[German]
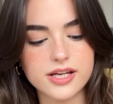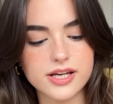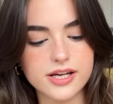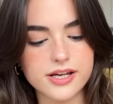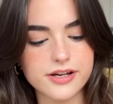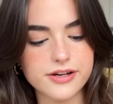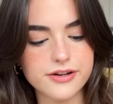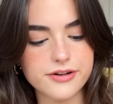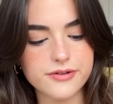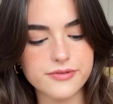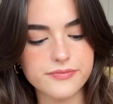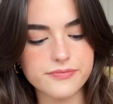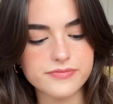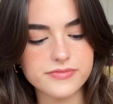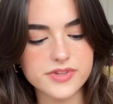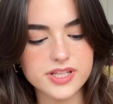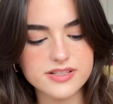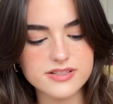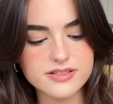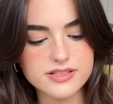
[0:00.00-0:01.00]
Ähm,
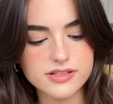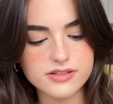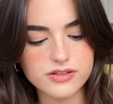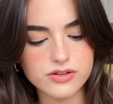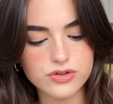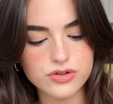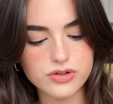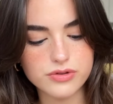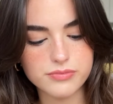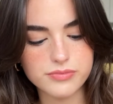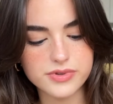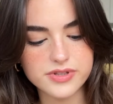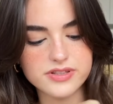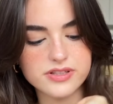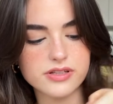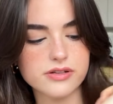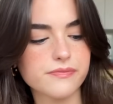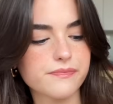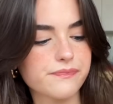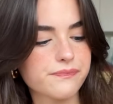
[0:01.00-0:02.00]
das ist jetzt auch schon ein
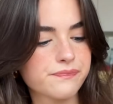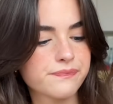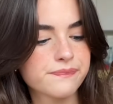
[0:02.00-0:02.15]
bisschen